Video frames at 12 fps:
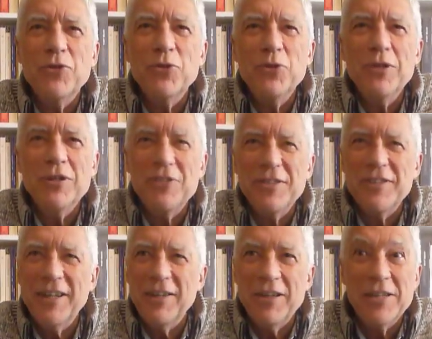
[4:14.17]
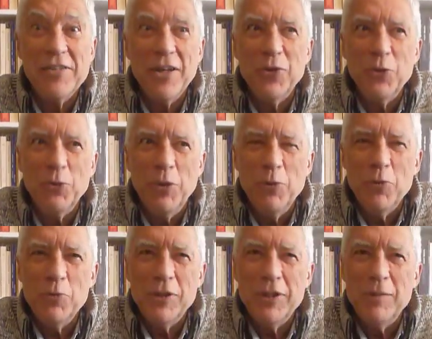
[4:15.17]
sûr, c'est ça, exactement. Mon
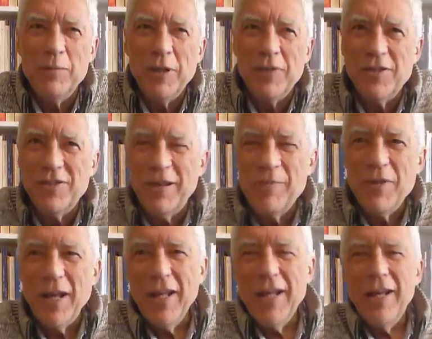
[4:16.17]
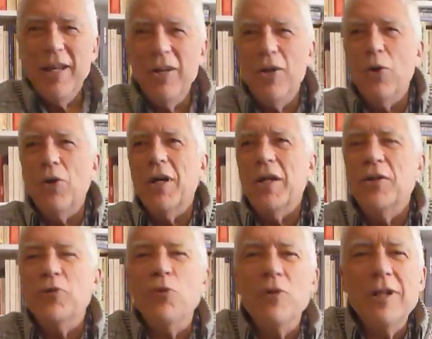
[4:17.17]
point de départ, c'est ça. Et en
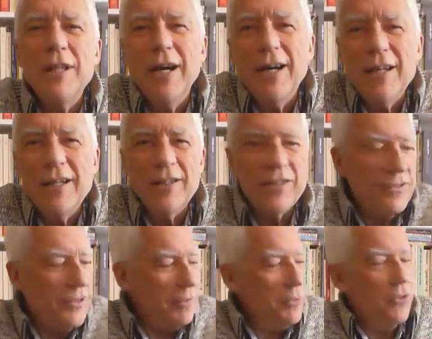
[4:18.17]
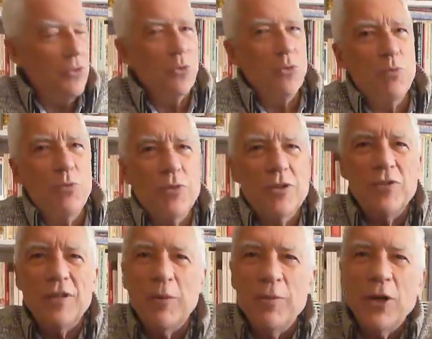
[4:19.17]
regardant sur l'INA les émissions
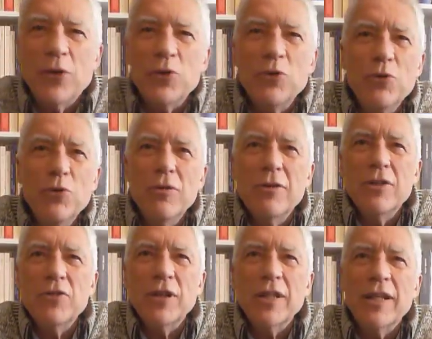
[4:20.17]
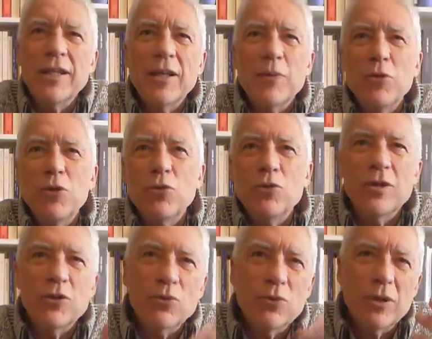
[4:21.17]
policières bien connues, les cinq dernières minutes
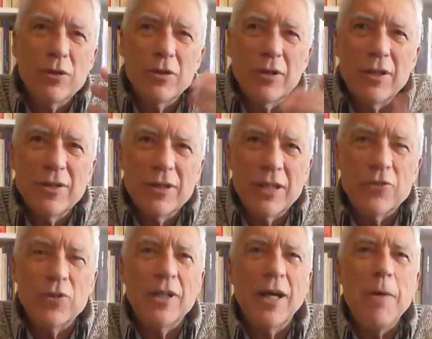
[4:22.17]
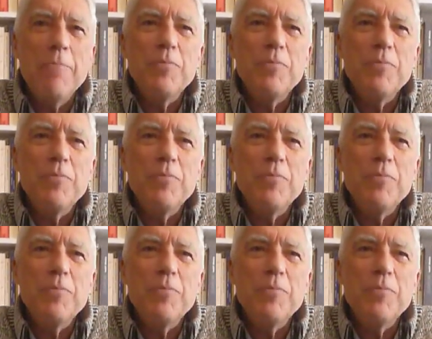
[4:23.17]
et tout, etc.,